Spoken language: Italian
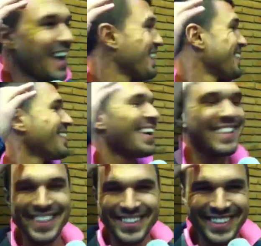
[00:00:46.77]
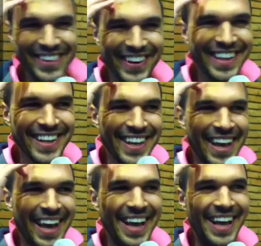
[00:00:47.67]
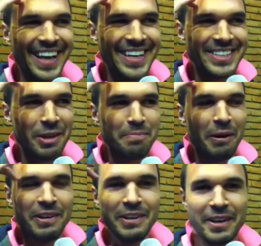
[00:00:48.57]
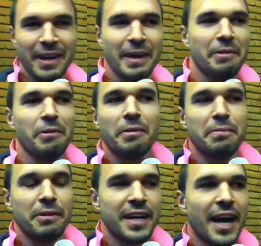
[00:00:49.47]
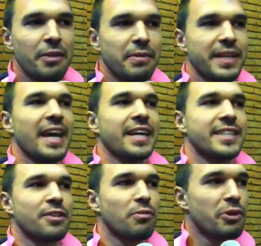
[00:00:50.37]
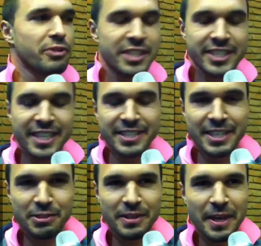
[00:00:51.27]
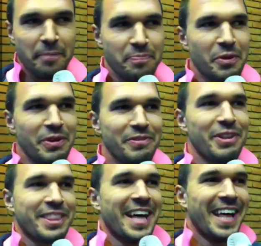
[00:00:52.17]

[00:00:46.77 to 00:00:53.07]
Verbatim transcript: eccolo qua dietro di noi, eh, è stato Paolino che, con cui più litigato perché è anche stato mio autista, nel senso che ogni volta